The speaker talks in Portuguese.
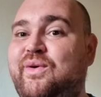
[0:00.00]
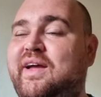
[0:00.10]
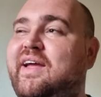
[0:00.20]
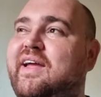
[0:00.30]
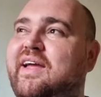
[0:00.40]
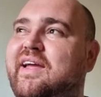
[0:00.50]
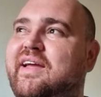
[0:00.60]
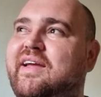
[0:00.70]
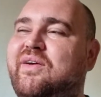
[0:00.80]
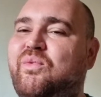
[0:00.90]

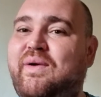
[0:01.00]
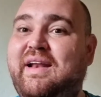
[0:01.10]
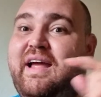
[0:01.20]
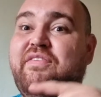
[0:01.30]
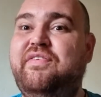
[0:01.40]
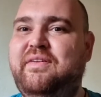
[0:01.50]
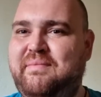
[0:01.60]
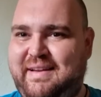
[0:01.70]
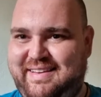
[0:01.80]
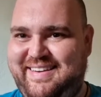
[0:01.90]
é, One Life in
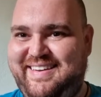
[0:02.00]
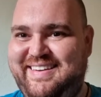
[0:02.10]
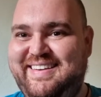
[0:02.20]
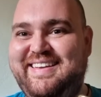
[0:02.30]
My Day.